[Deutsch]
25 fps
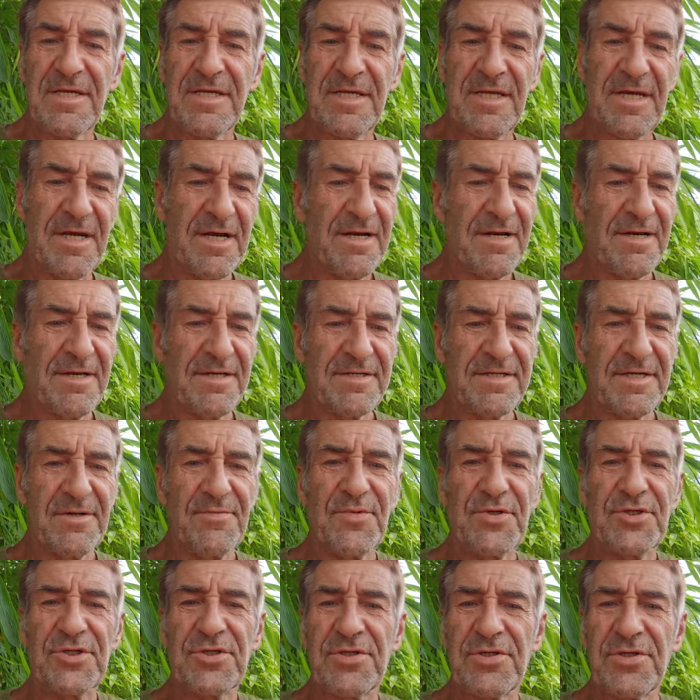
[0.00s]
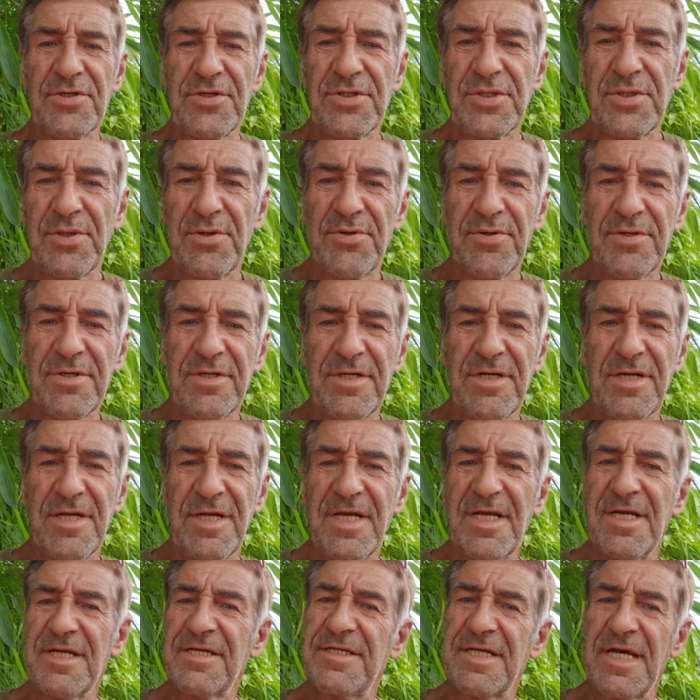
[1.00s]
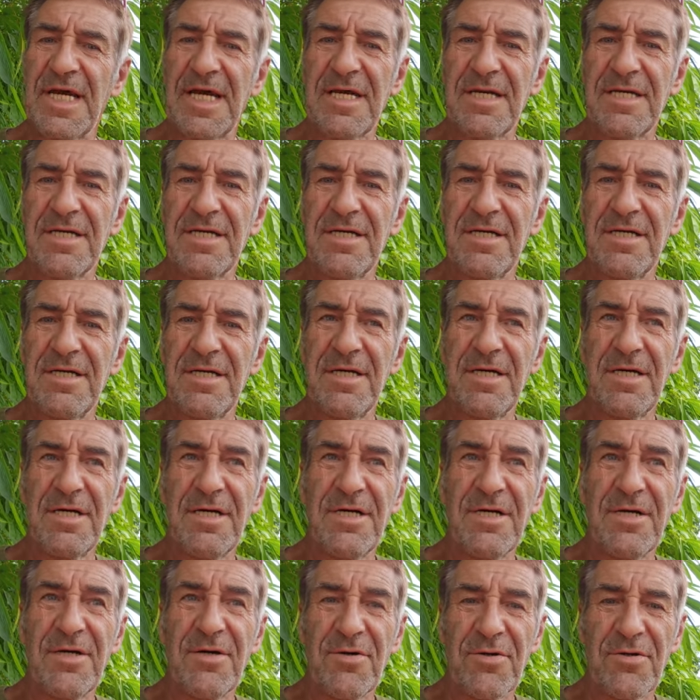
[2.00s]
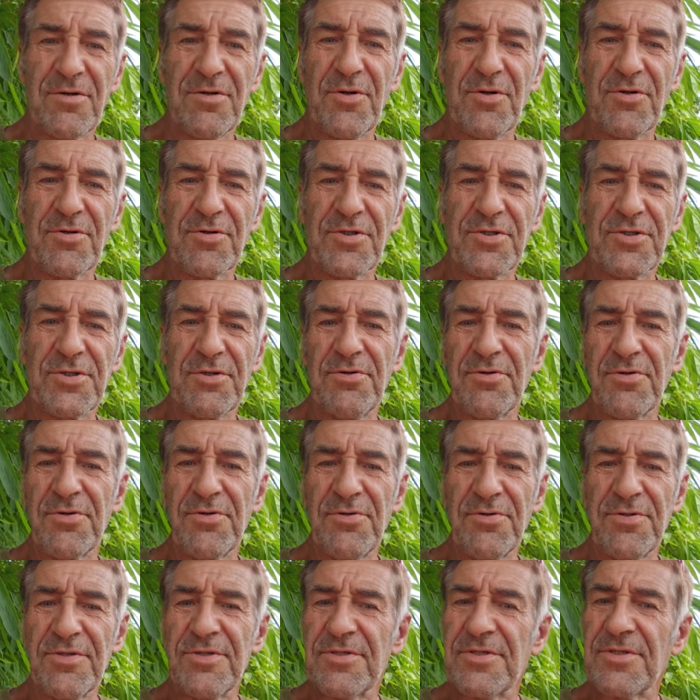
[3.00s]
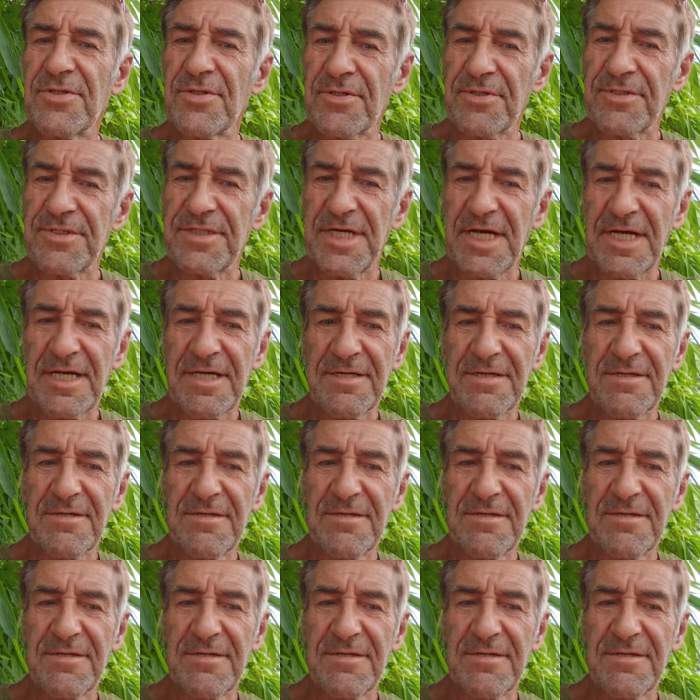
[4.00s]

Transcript: Ja, dann wünsche ich einen schönen Tag und noch einen schönen guten Sonntag.